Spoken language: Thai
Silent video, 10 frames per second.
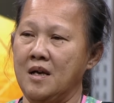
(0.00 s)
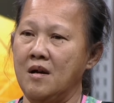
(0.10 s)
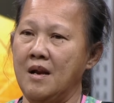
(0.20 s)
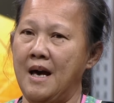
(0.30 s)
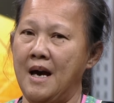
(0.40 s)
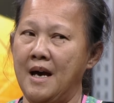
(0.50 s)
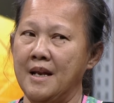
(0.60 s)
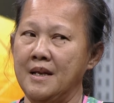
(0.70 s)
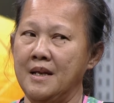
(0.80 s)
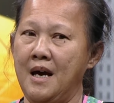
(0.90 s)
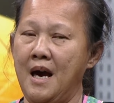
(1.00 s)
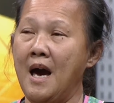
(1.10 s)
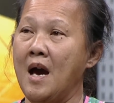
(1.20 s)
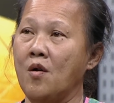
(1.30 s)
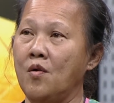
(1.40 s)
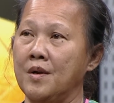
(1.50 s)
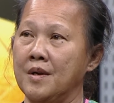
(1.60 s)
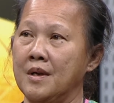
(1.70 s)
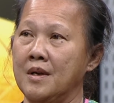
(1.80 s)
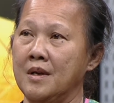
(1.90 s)
แล้วก็หลาน5 คน
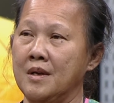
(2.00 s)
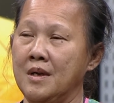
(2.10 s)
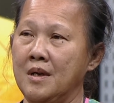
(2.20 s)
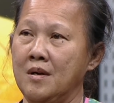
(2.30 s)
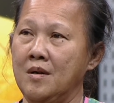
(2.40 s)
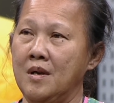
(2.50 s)
หลาน5